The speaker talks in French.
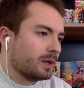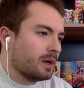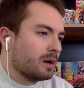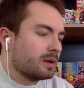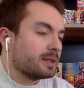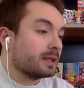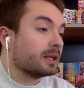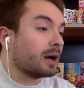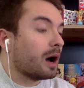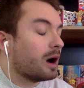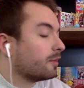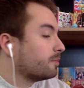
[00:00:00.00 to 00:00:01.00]
C'est
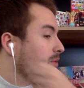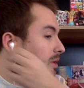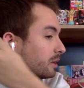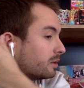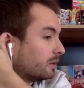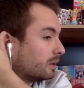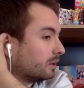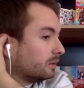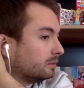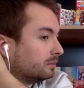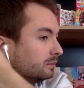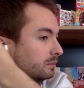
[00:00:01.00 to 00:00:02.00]
grave beau la Corella.
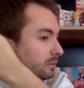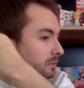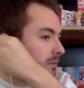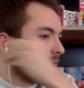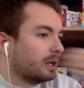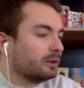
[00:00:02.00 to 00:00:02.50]
À